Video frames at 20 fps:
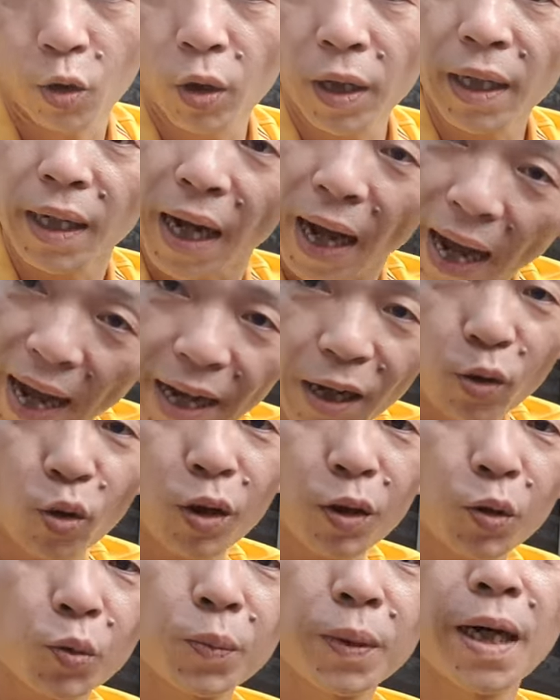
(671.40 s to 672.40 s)
đón cả hai
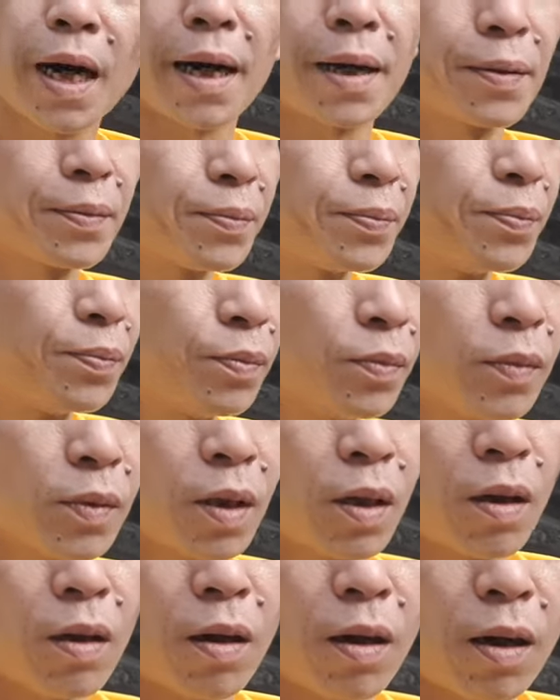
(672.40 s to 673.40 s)
con cũng được.
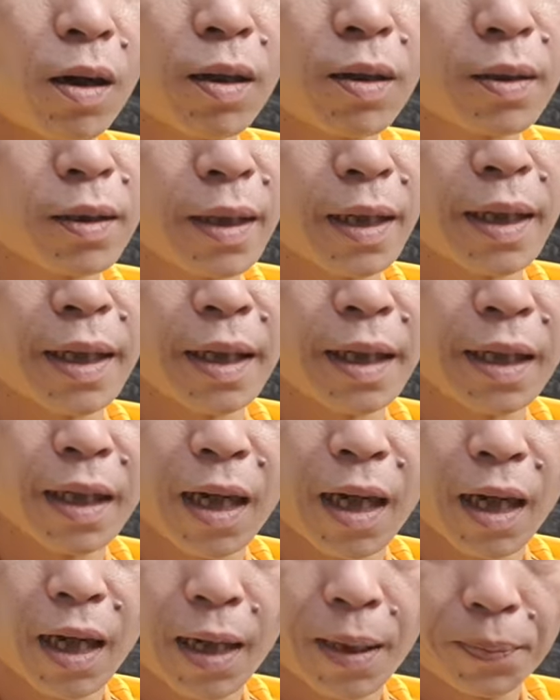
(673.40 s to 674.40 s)
Đó, thì
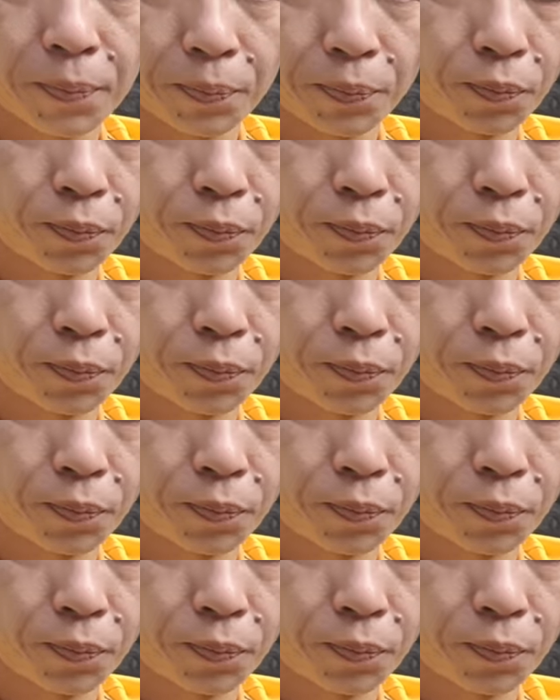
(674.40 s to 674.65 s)
uh,